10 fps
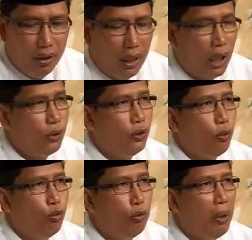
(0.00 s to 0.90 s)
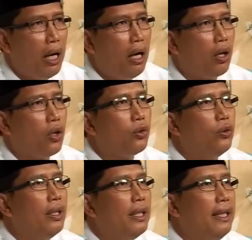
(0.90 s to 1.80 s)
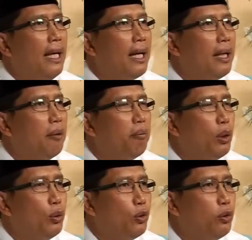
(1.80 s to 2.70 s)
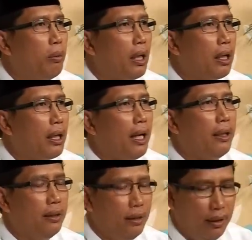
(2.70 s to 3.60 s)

Lalu mubarakun yang penuh berkah